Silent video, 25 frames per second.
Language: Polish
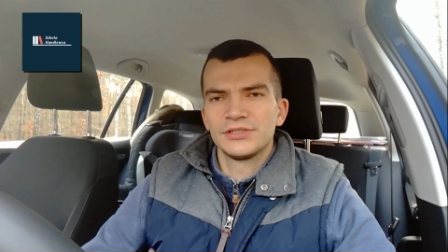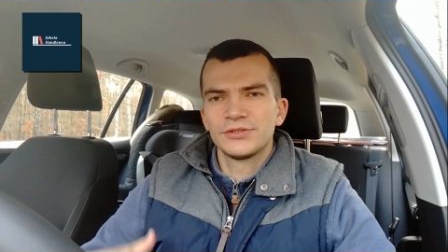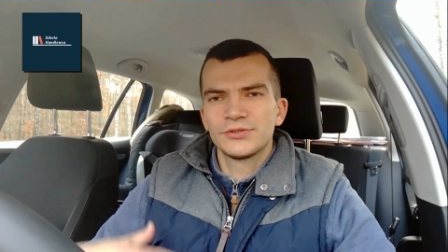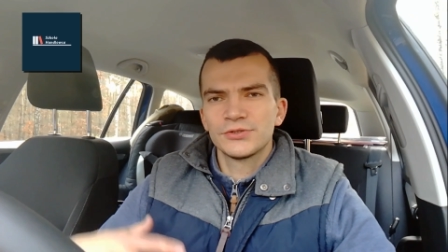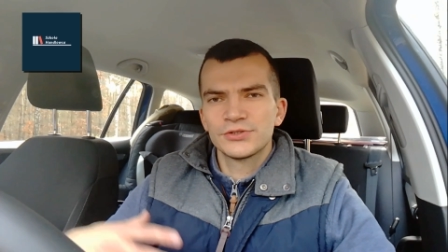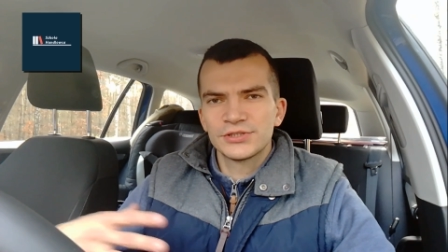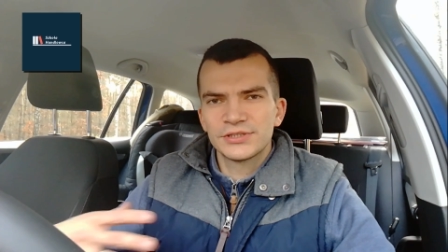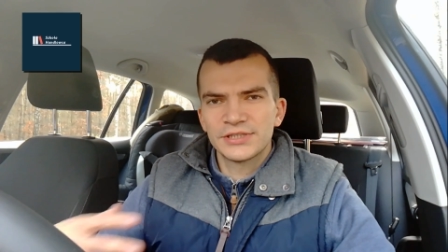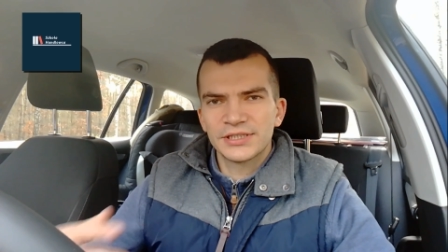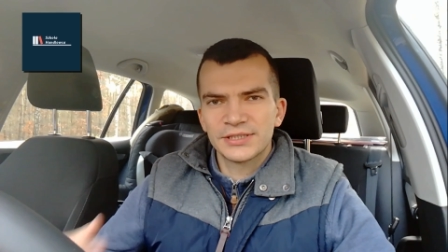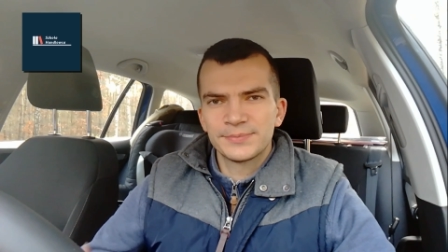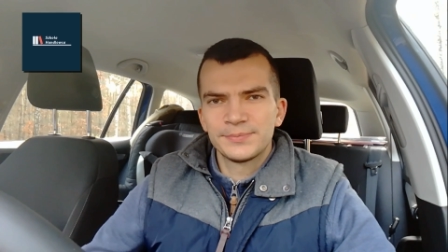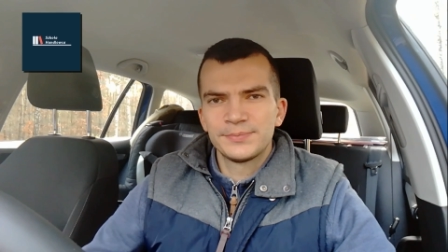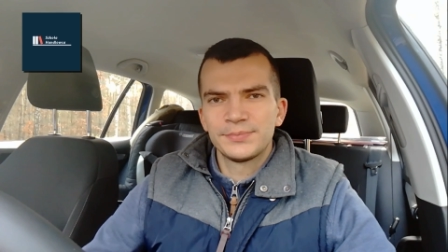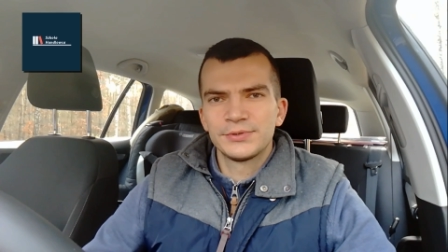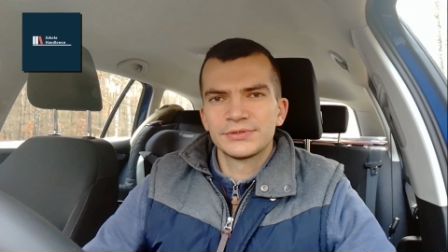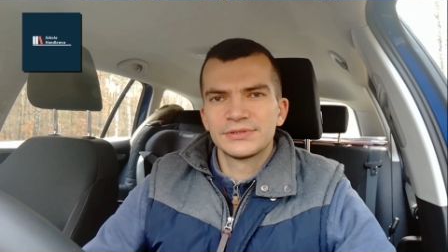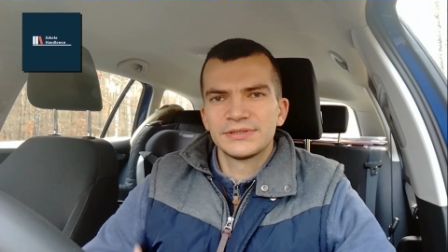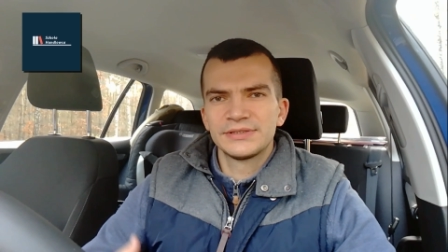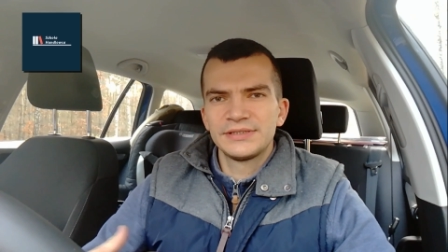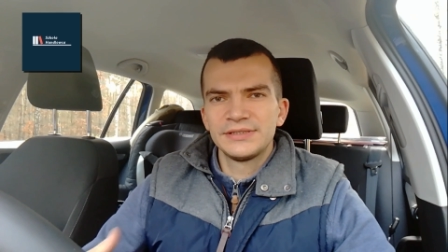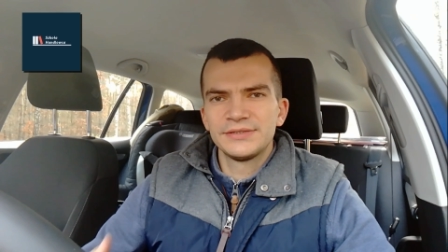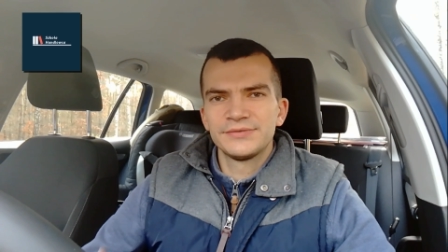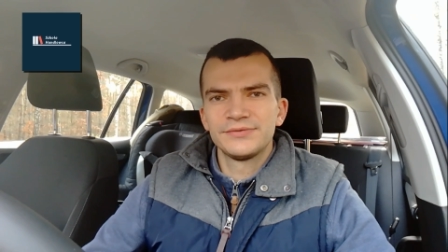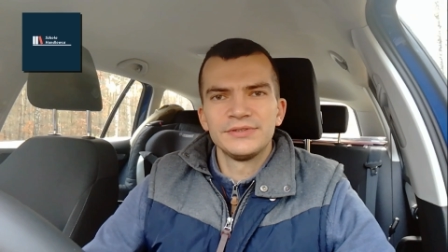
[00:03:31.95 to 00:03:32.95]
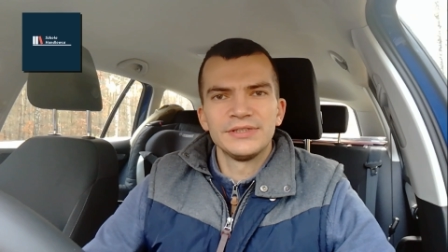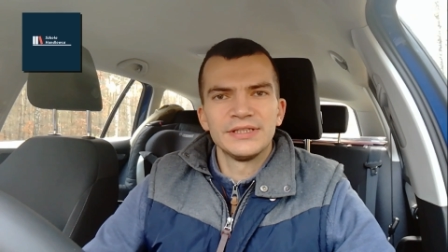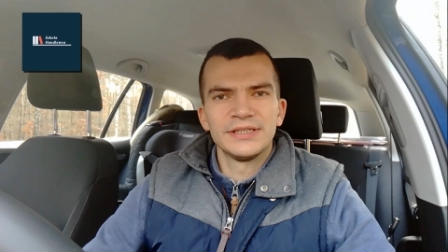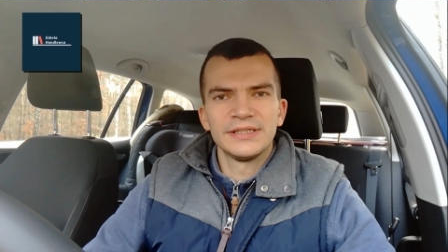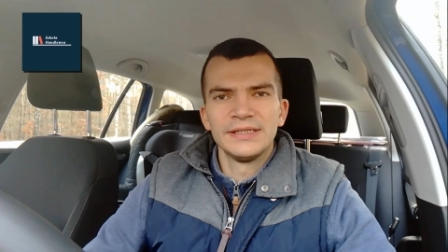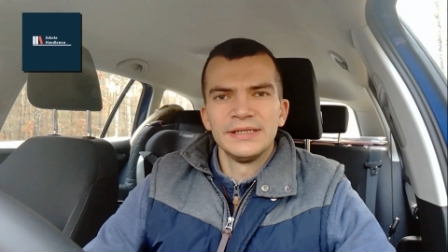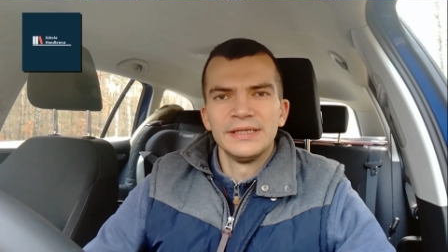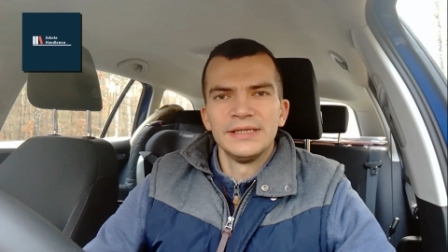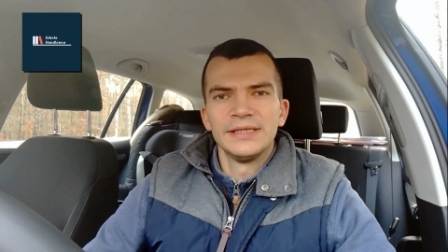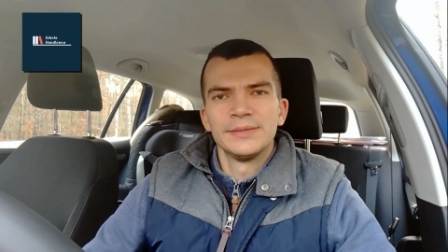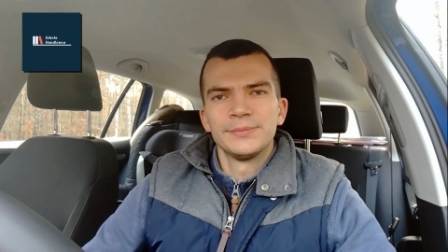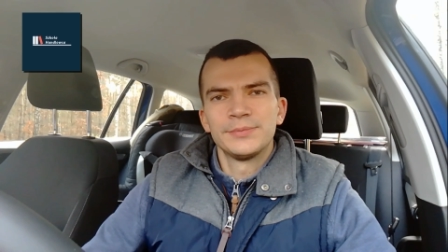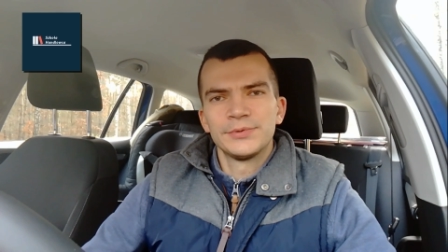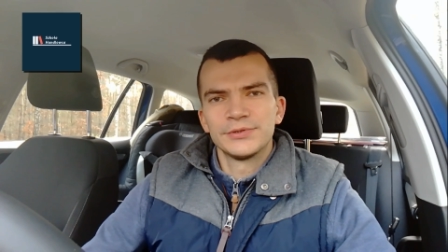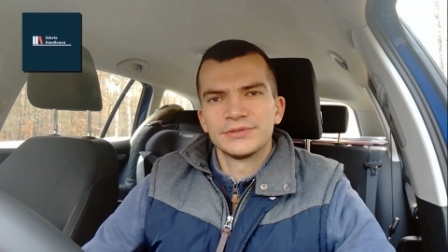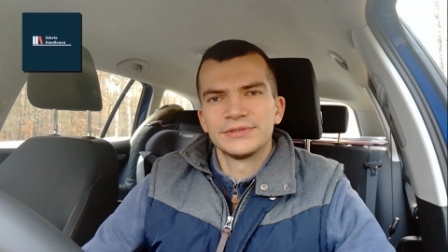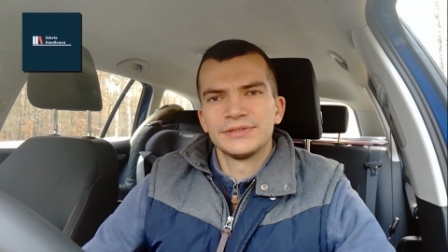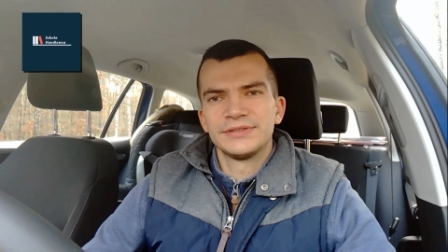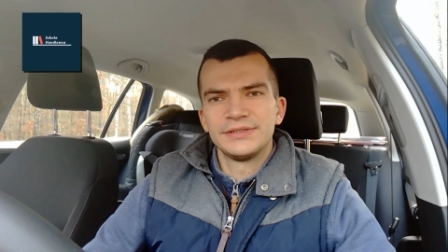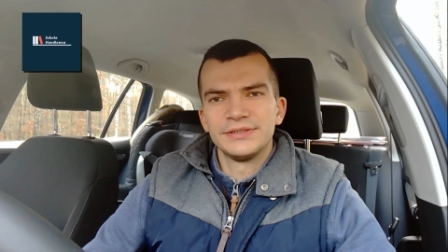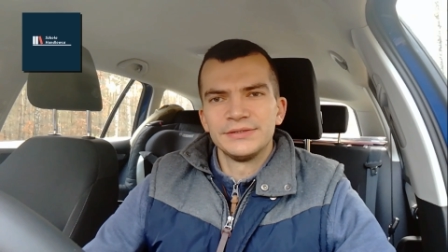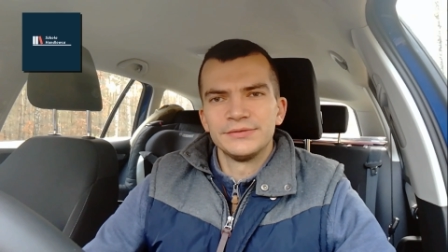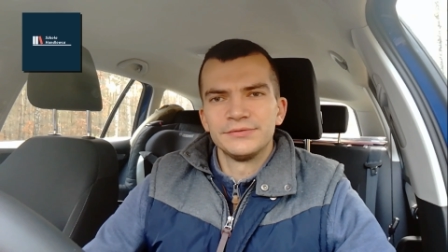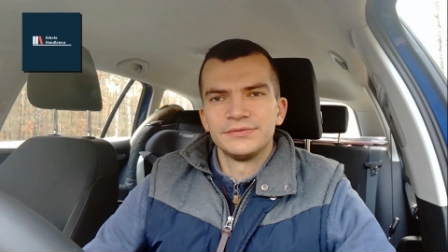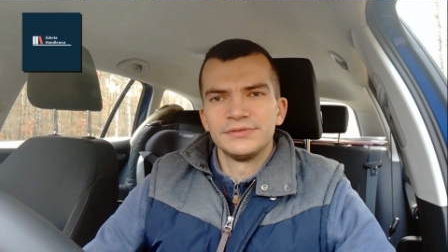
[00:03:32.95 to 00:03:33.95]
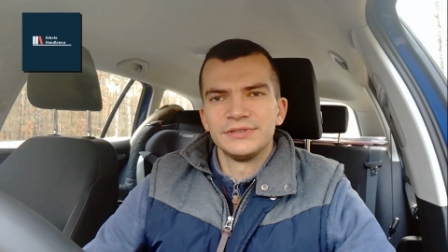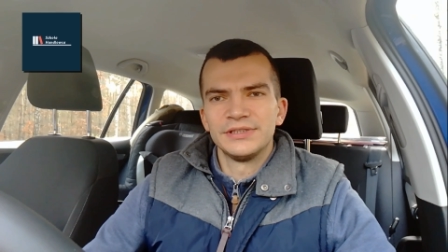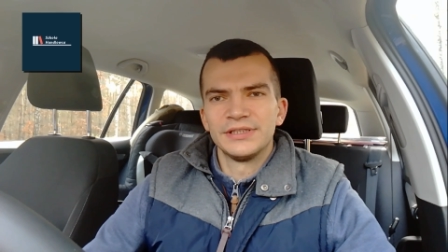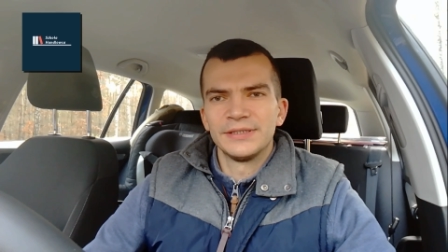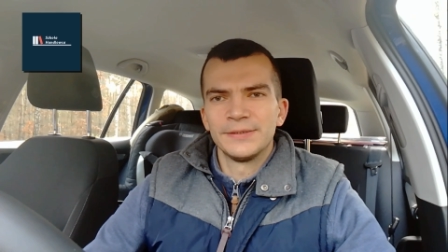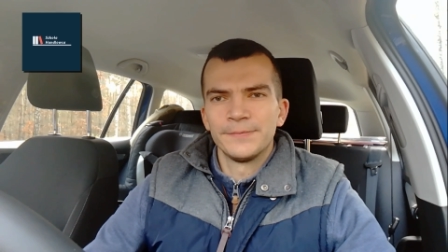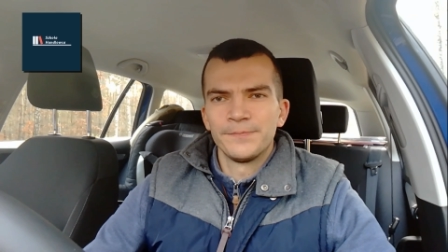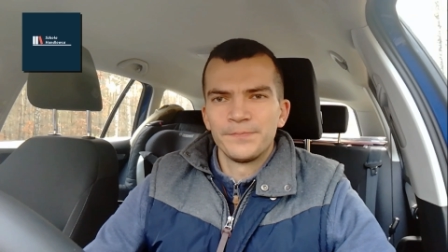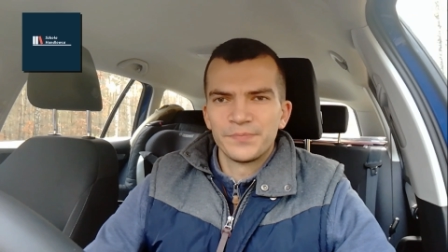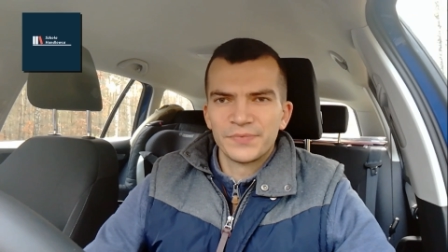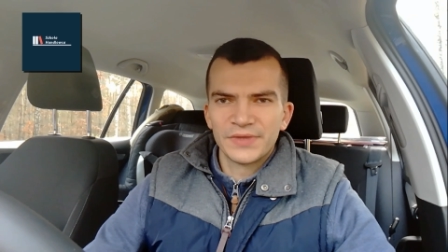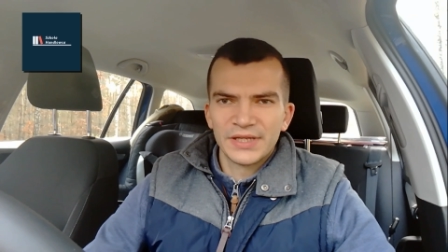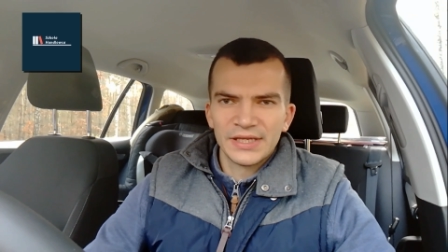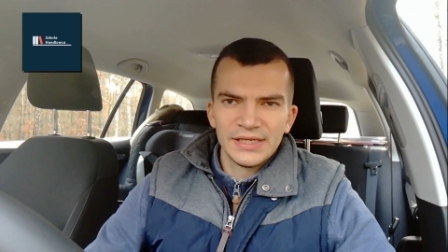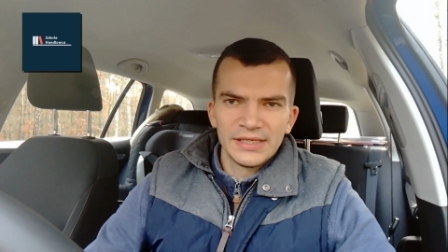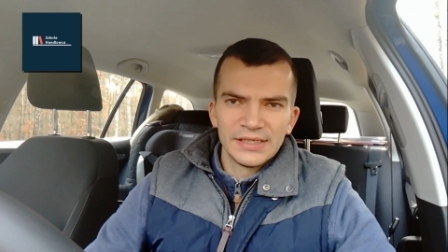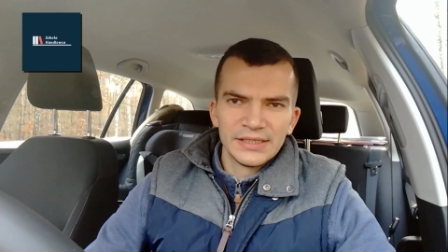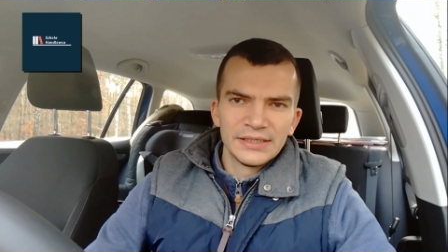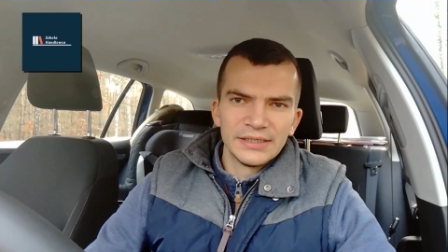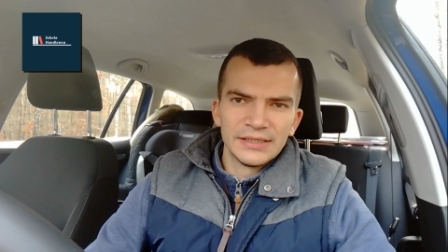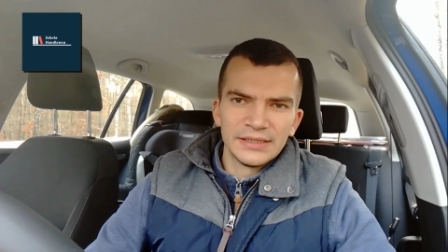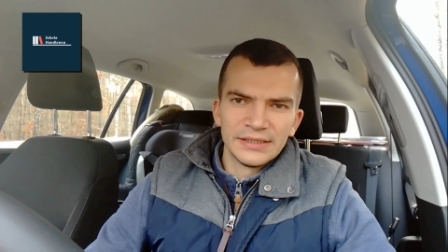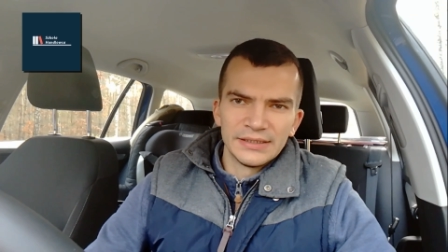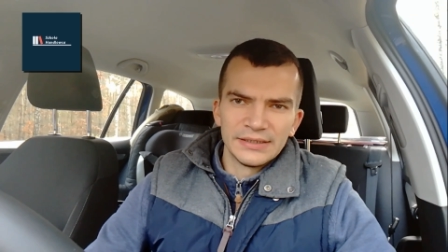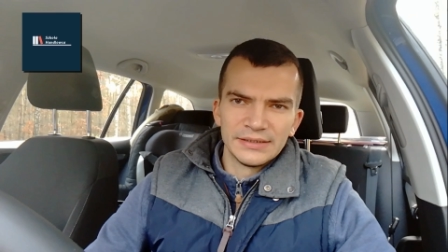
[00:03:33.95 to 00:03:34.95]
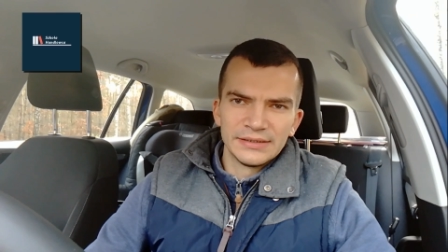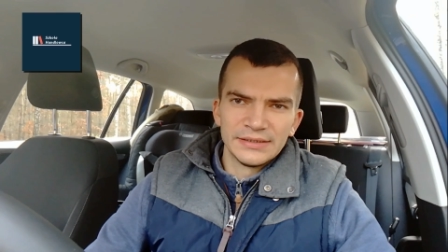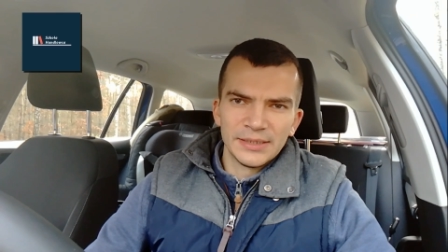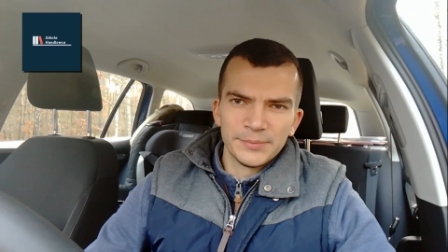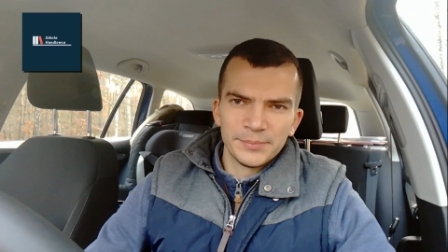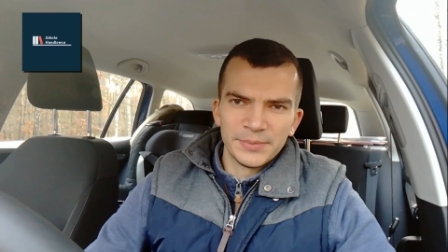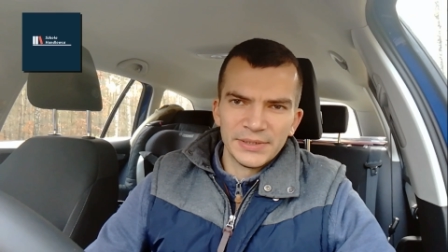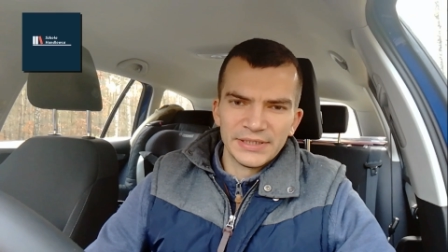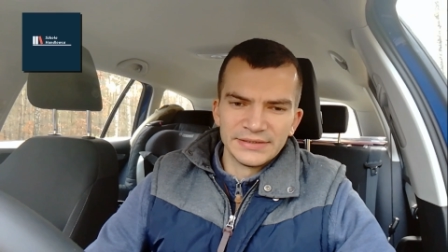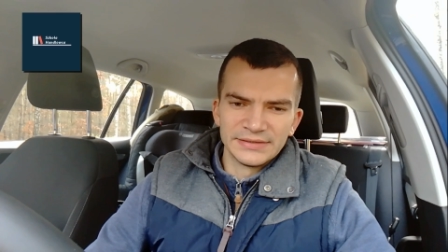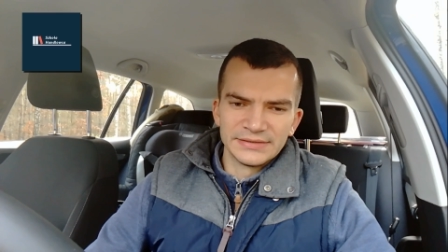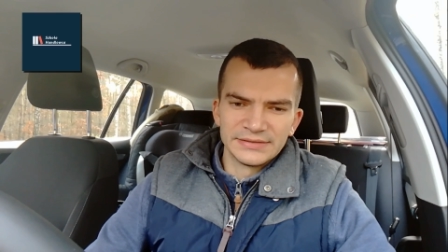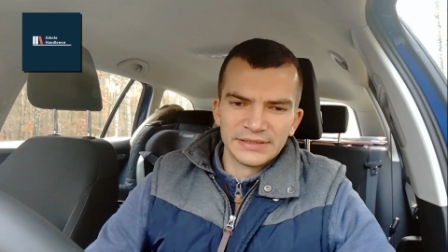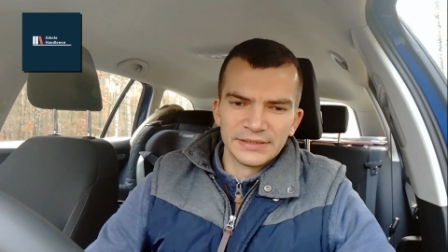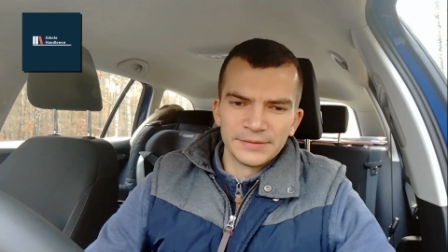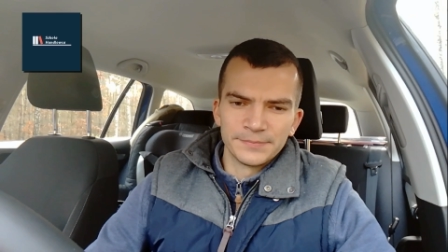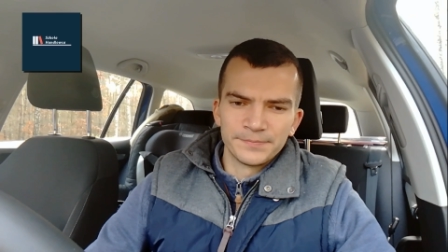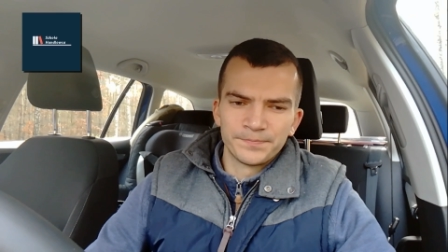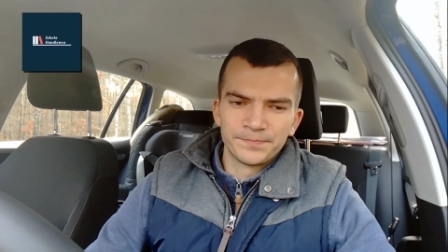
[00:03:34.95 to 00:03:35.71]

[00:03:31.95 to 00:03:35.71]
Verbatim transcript: I to się tak pozytywnie, pozytywnie e, napędza.